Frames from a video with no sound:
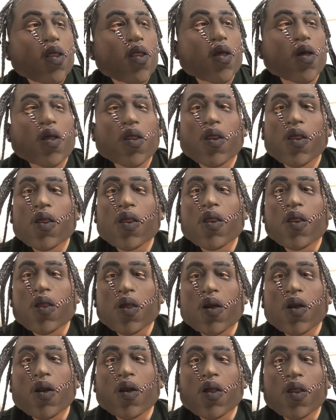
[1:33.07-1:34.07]
まあもちろん
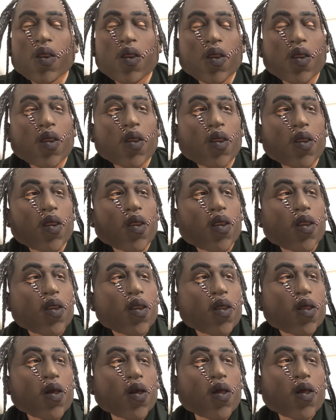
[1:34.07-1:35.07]
ね、あのー、
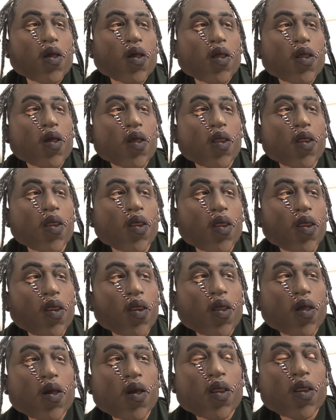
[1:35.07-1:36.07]
最近だと輸
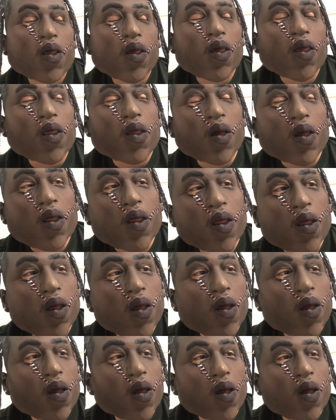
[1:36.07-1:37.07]
入が厳しくなっ
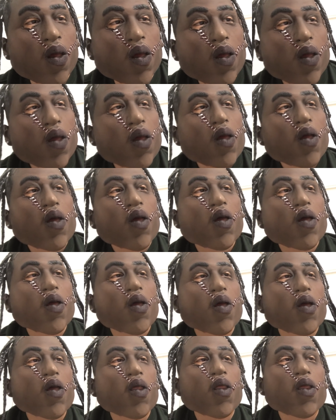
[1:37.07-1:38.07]
て、
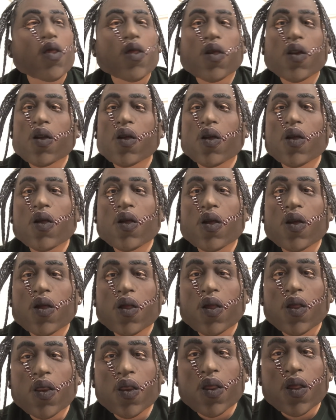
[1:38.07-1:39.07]
えー、もし海外で買っ
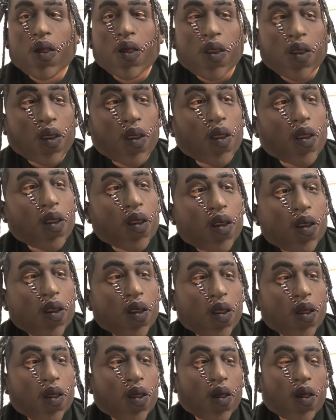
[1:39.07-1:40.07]
たとしても、
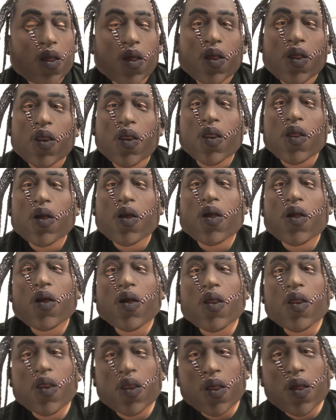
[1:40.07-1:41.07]
まあ、税関で止められた
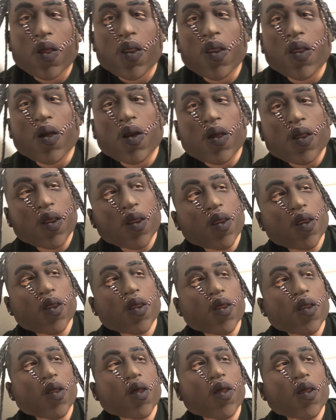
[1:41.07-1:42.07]
りとか、もう発送す
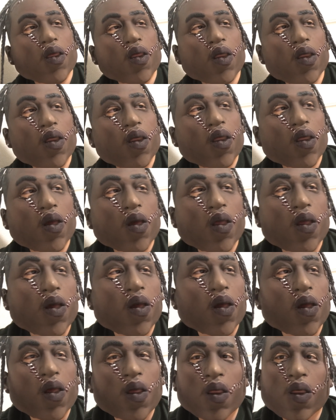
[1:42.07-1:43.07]
る前にショップ側
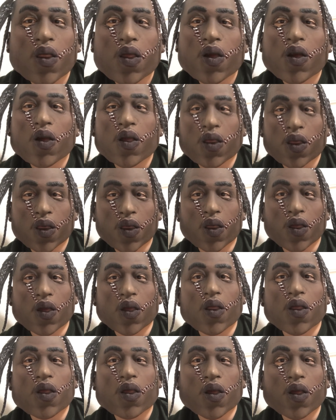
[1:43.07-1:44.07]
から日本円発送で
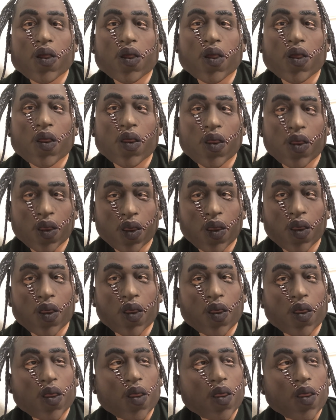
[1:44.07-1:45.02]
きませんっていう